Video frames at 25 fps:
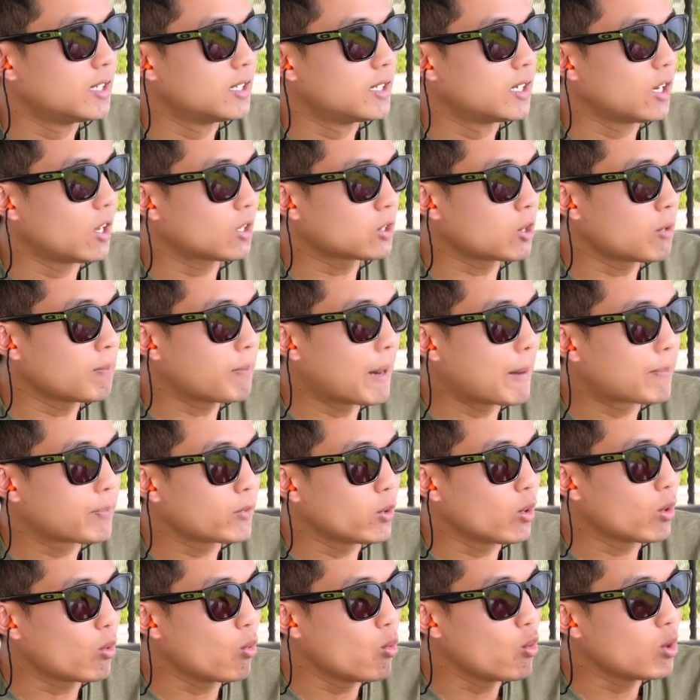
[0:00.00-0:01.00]
เราต้องปรับ
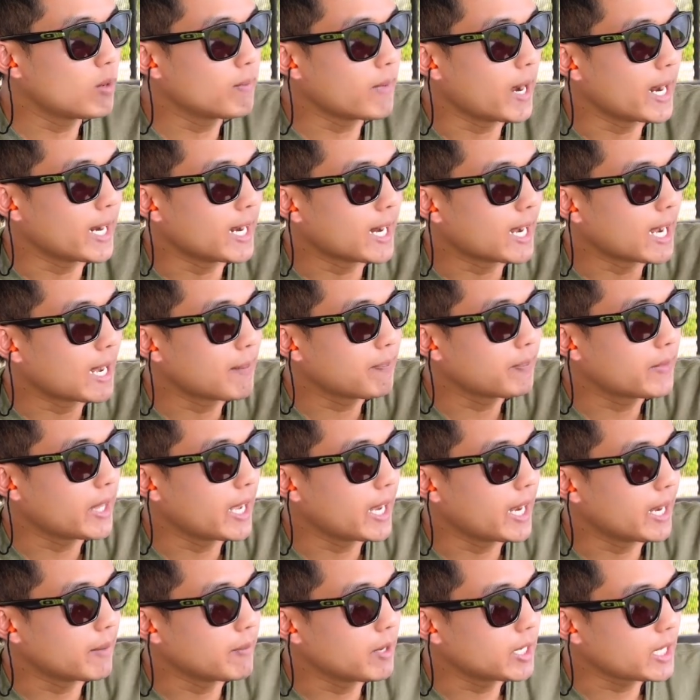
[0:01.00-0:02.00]
ตัวคูณใหม่นะครับ
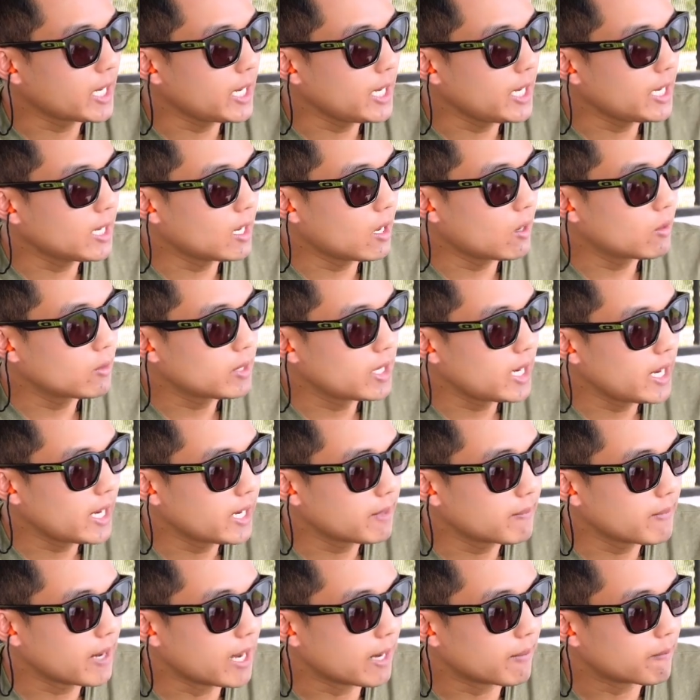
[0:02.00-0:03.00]
แต่เมื่อกี้เรายิง
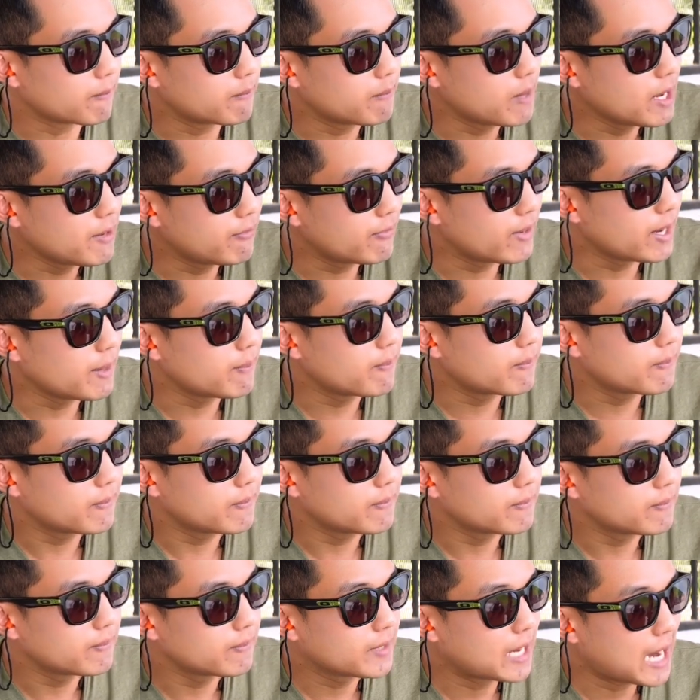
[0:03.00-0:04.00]
แบบไม่ฟลิป
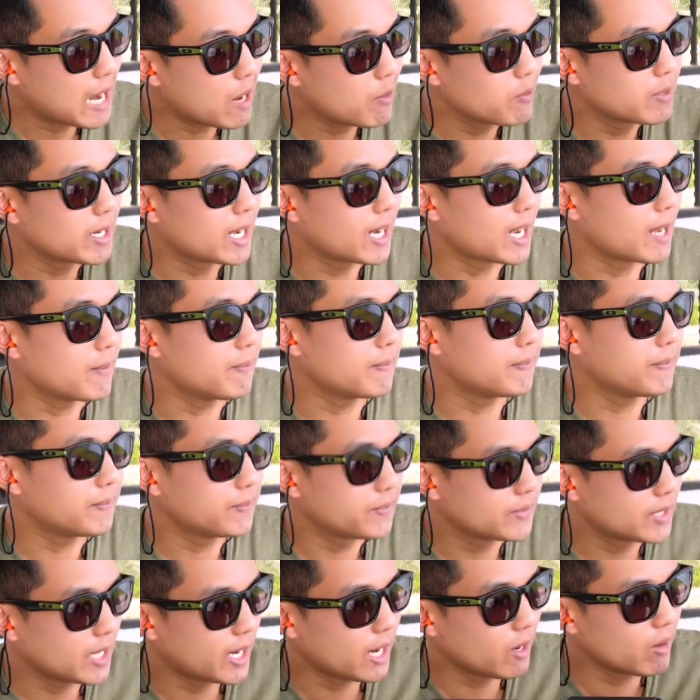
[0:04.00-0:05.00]
เข้านะครับ
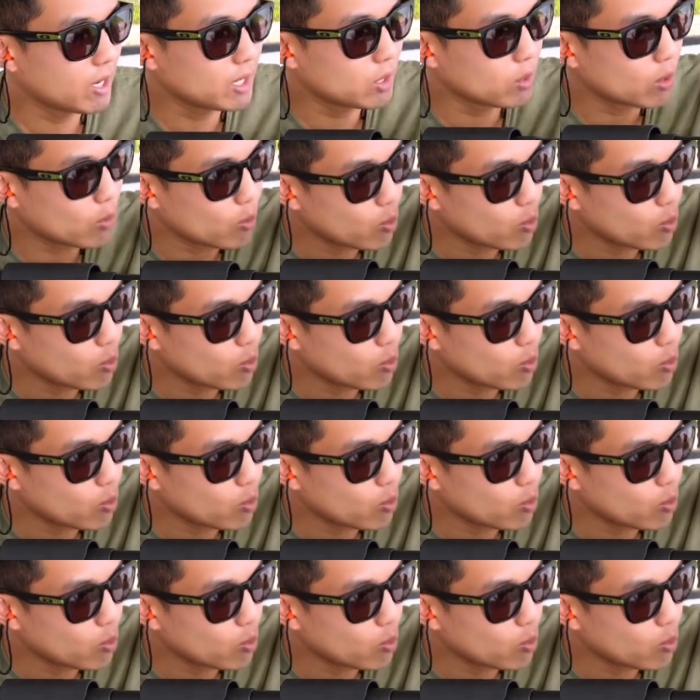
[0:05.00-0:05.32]
แสดงว่าตัว